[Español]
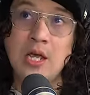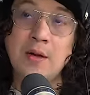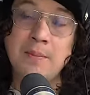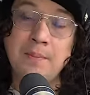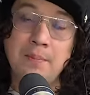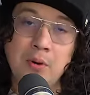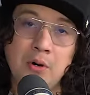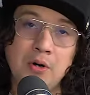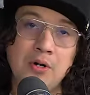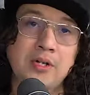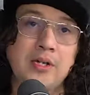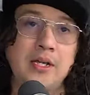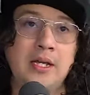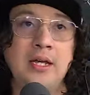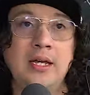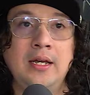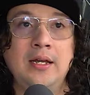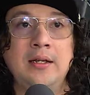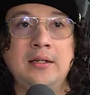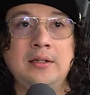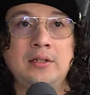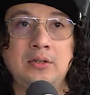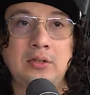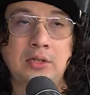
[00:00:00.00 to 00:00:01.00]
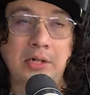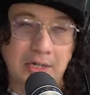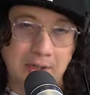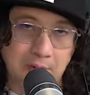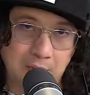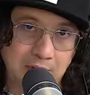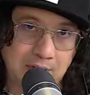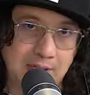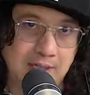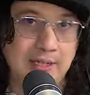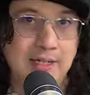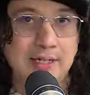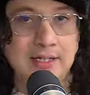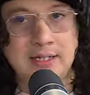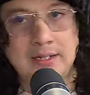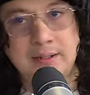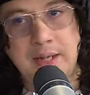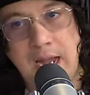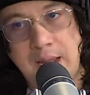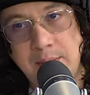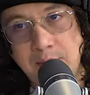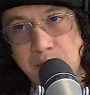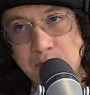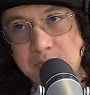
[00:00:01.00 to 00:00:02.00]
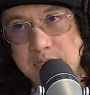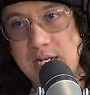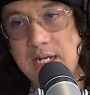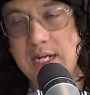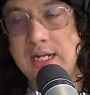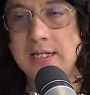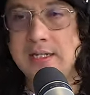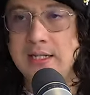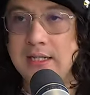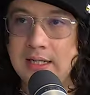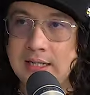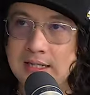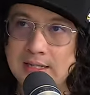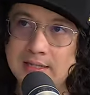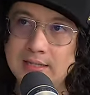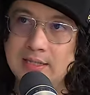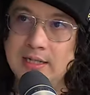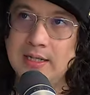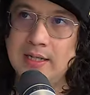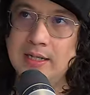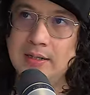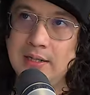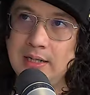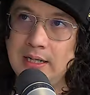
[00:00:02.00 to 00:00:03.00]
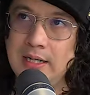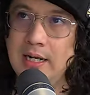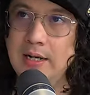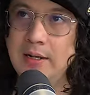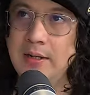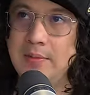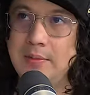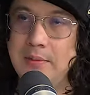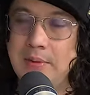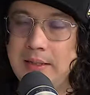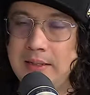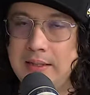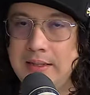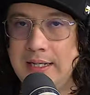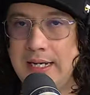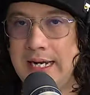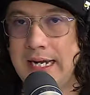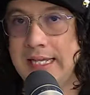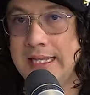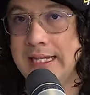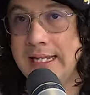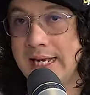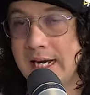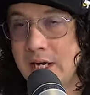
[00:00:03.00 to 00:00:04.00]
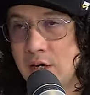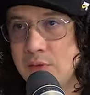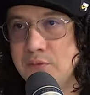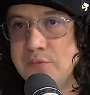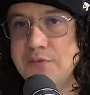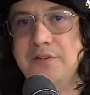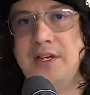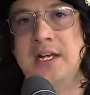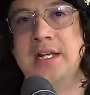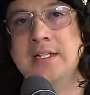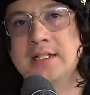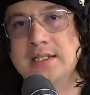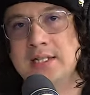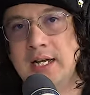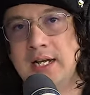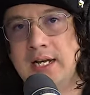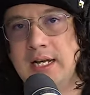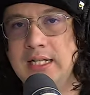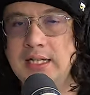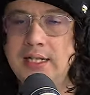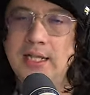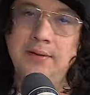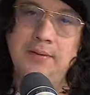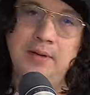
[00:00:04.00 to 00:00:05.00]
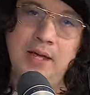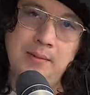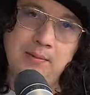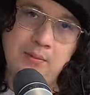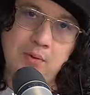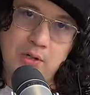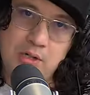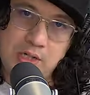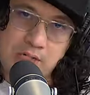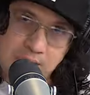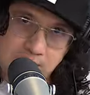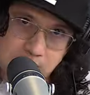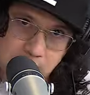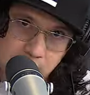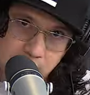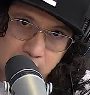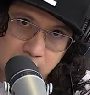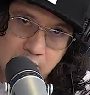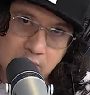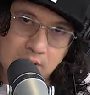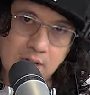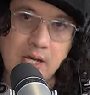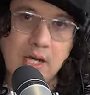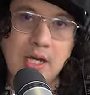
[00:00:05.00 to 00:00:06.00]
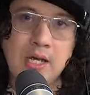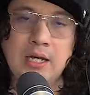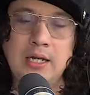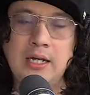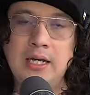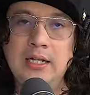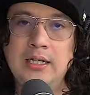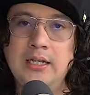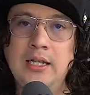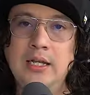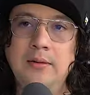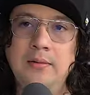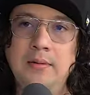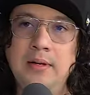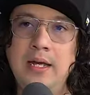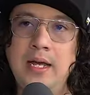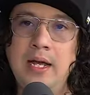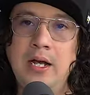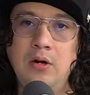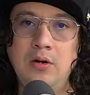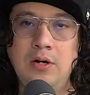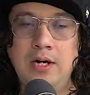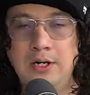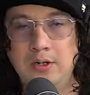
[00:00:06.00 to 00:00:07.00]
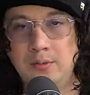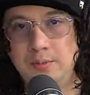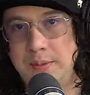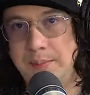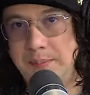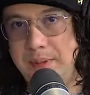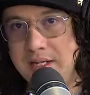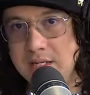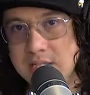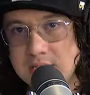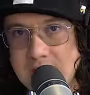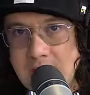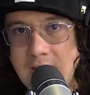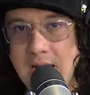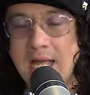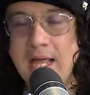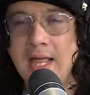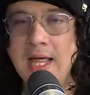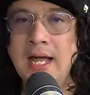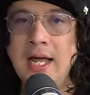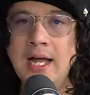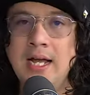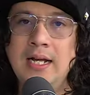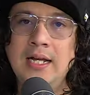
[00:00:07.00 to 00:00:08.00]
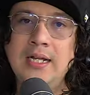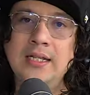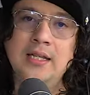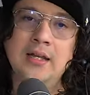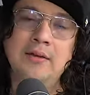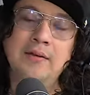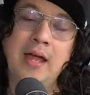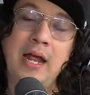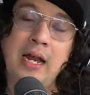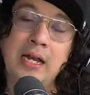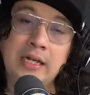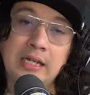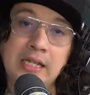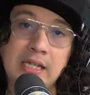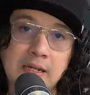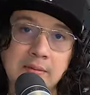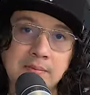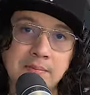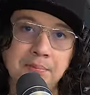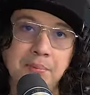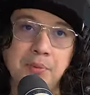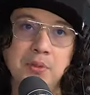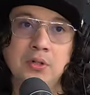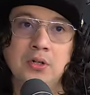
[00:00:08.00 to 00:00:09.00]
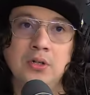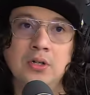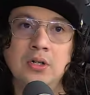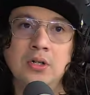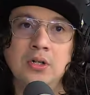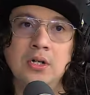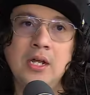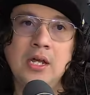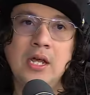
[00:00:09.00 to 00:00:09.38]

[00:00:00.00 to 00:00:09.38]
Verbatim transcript: porque recuerden que hay mucha gente que sí le genera confianza, que te vean bonito, que te vean con la ropa planchada, que te vean limpio.